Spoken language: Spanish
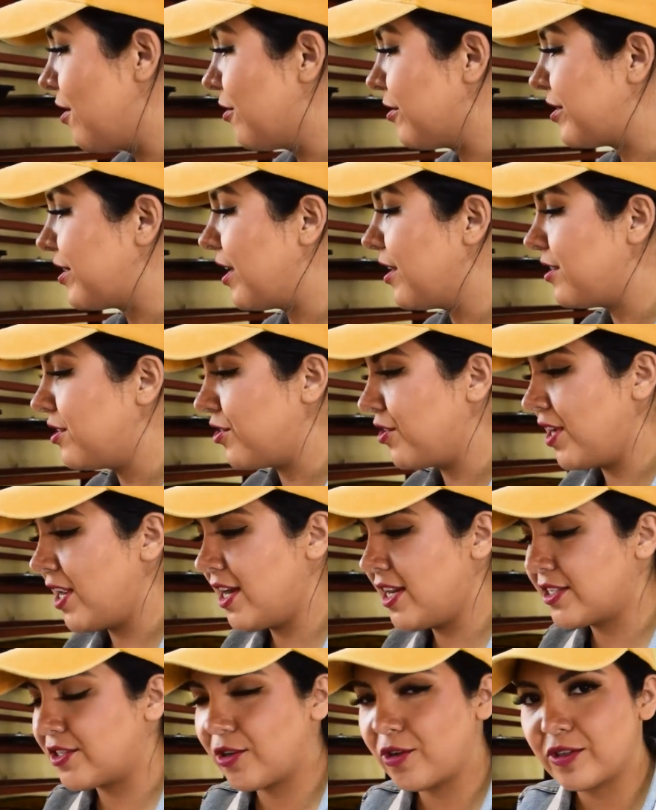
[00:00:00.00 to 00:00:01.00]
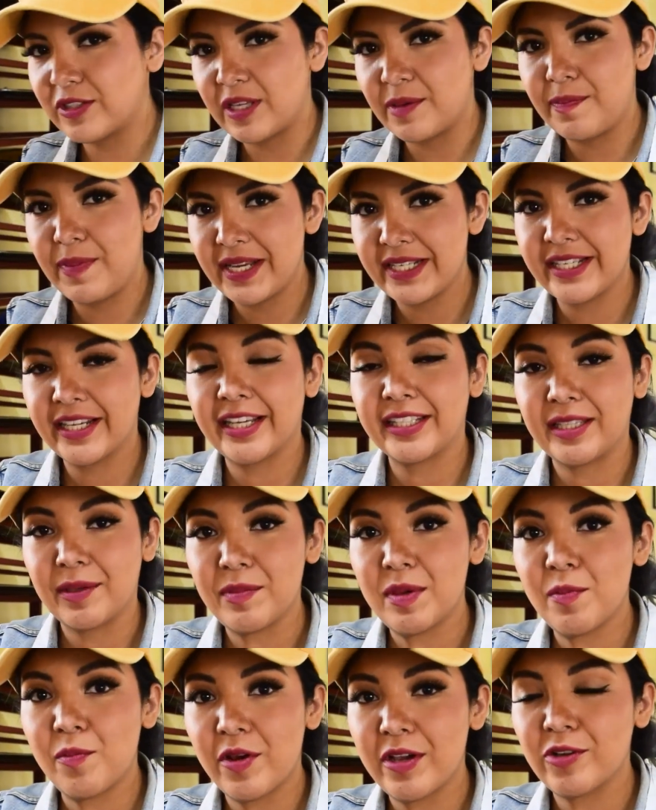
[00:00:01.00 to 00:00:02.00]
los tradicionales ojos de pancha que
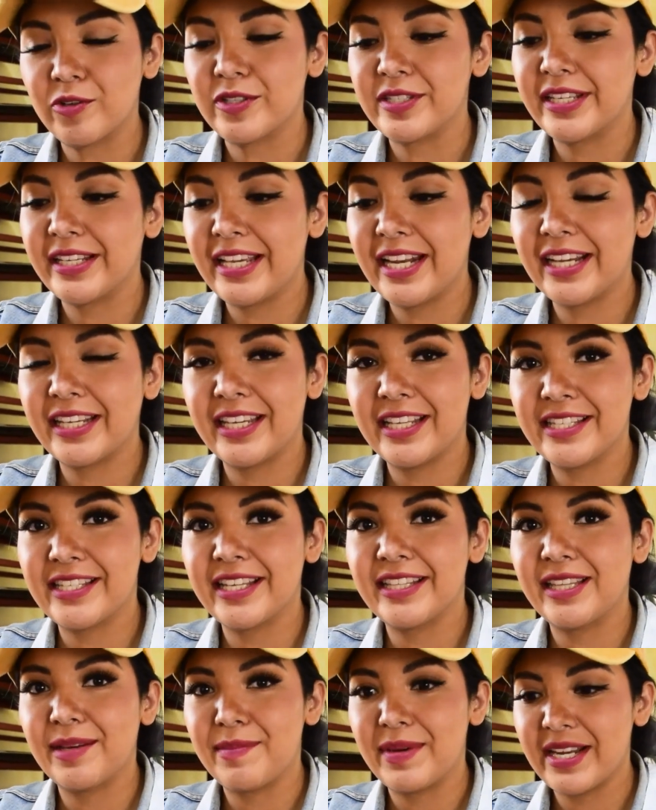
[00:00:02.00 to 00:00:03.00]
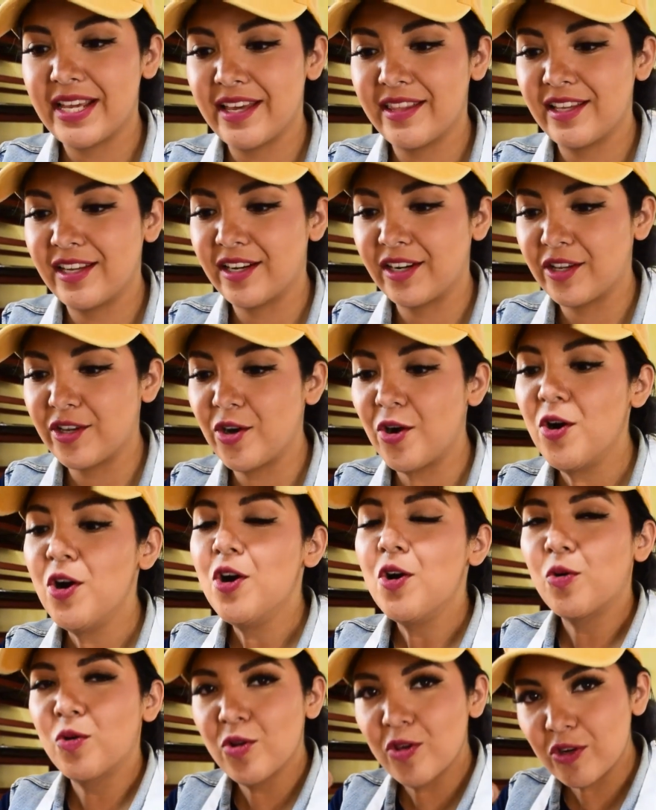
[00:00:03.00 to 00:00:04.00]
también pueden conseguir aquí en Santa María del Río.
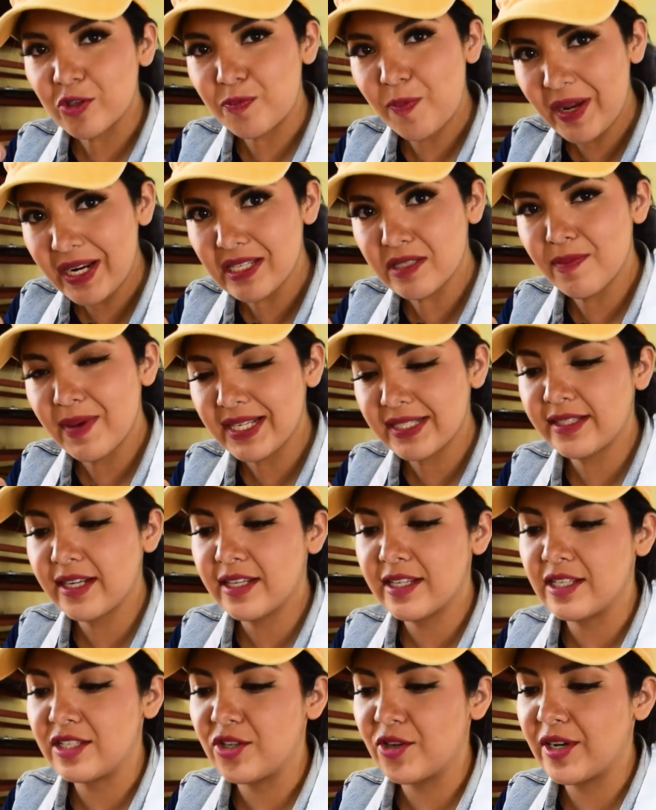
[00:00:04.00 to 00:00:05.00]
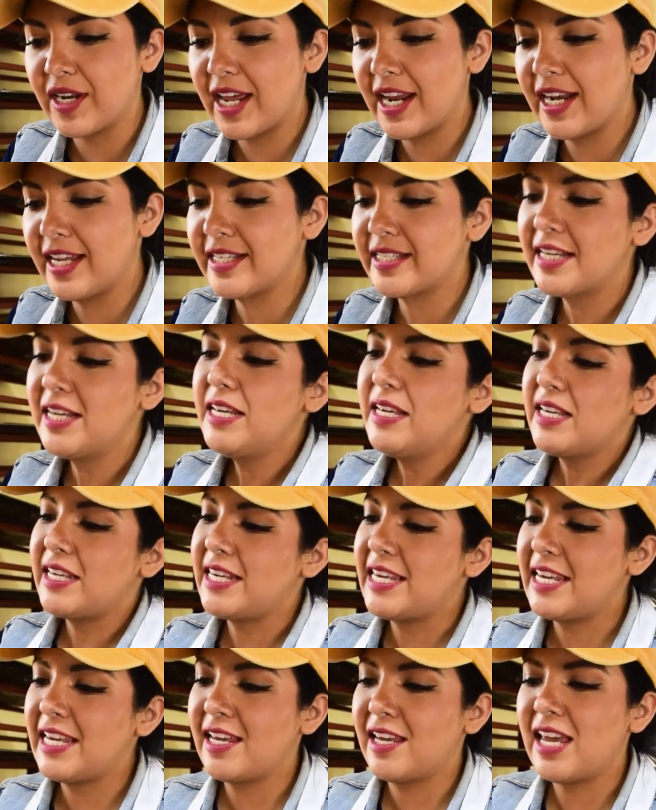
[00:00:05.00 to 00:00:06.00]
Uno de los panes más tradicionales
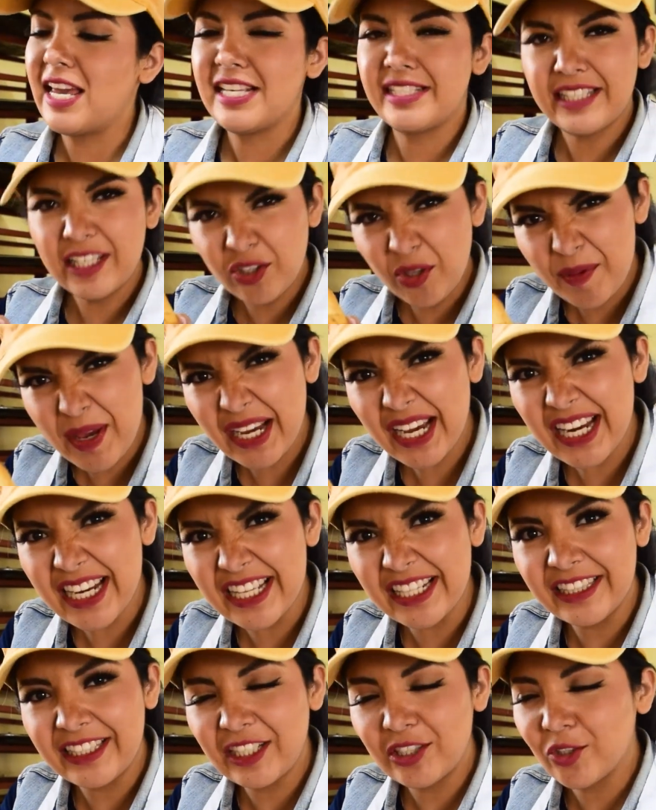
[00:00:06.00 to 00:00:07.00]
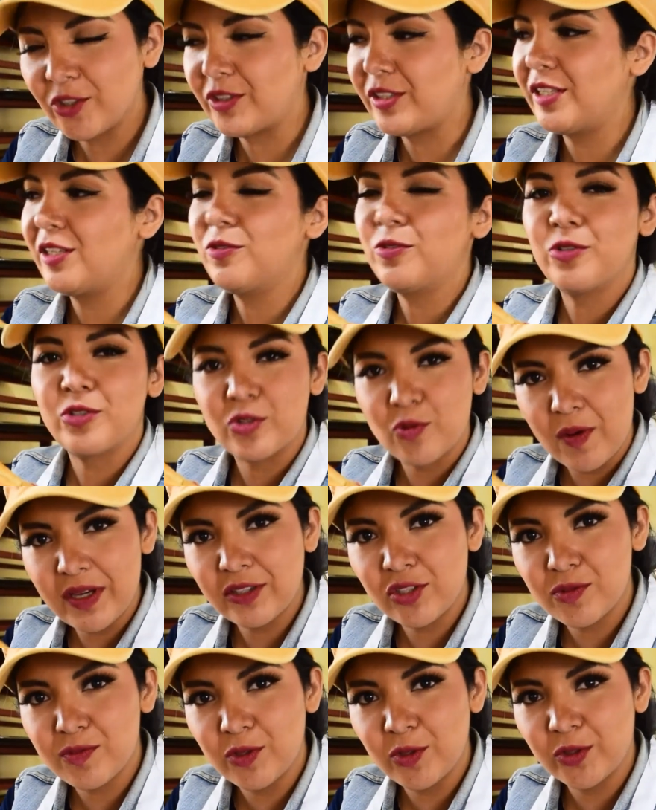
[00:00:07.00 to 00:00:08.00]
y está todavía calientito, tiene unos
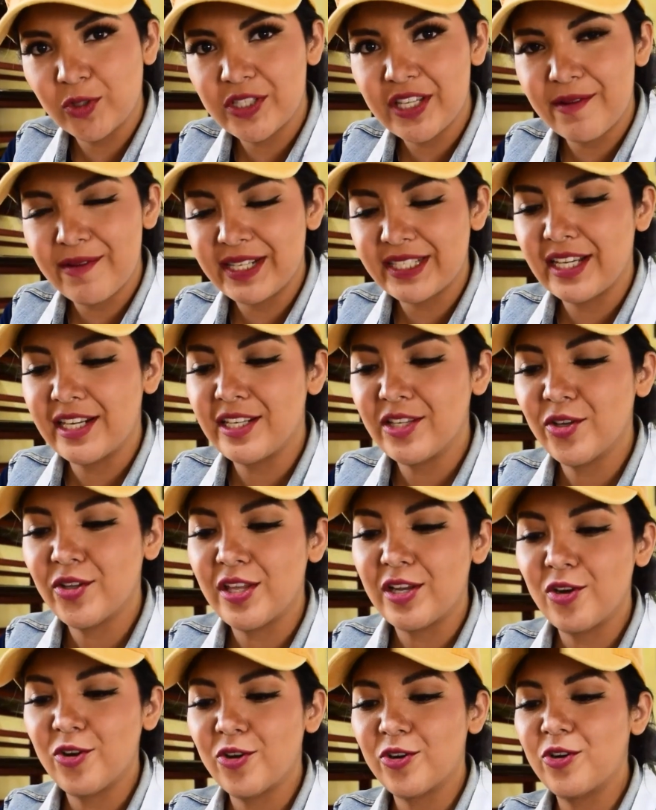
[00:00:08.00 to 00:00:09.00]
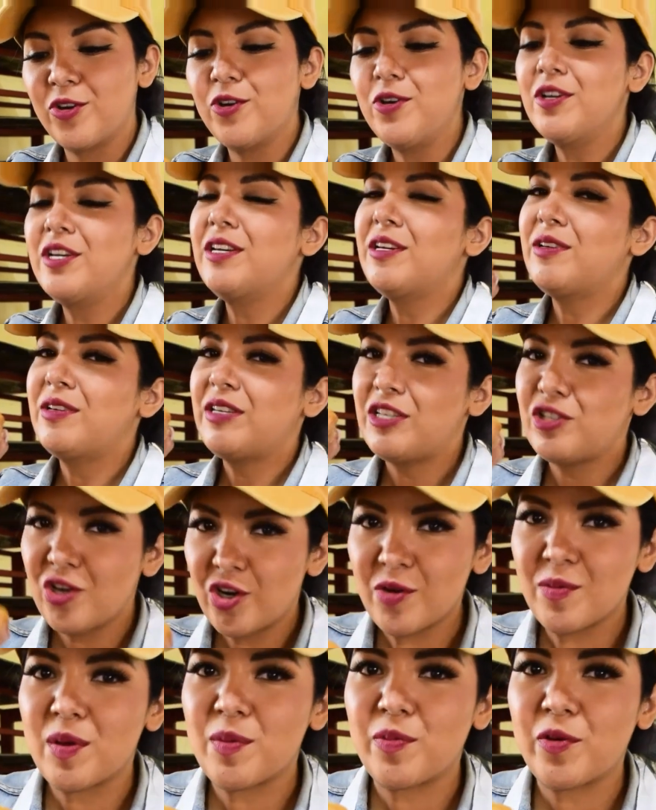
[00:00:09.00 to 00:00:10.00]
cuantos minutos de haber salido del horno. Yo
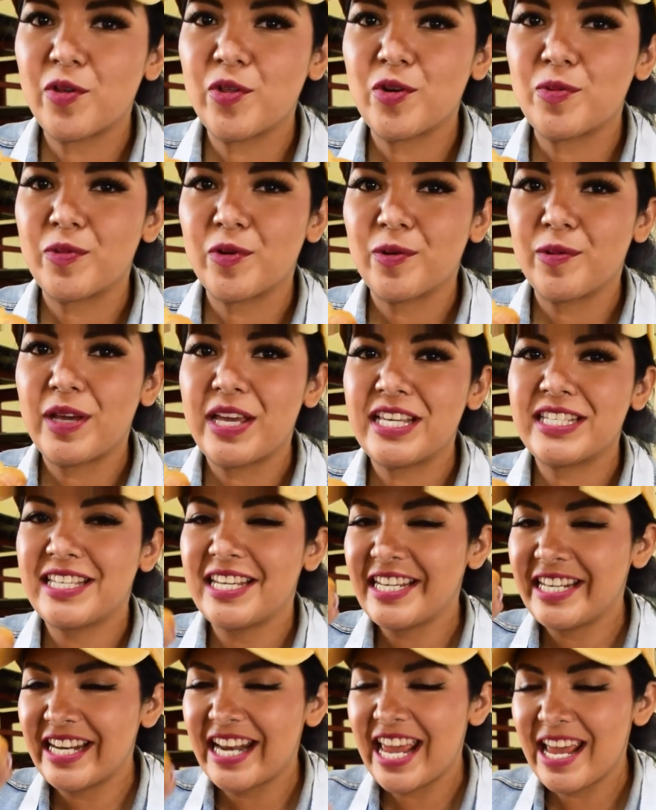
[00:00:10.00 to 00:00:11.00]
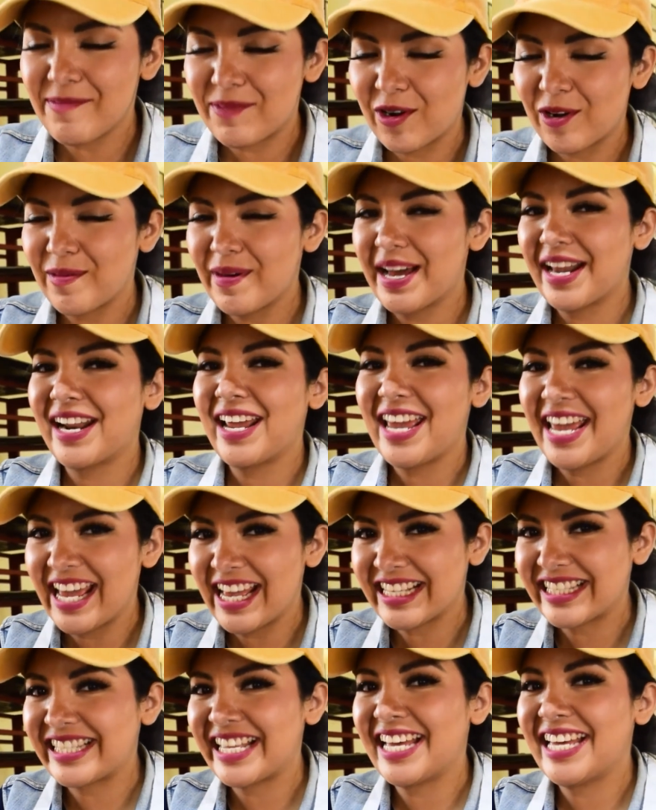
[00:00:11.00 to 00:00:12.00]
no me puedo ir sin probar
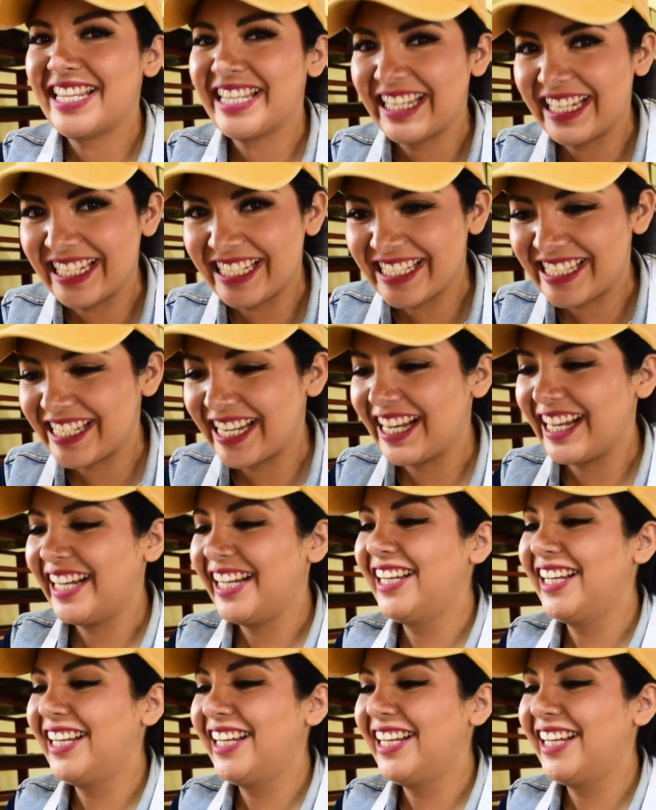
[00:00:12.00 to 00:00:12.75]
esta delicia.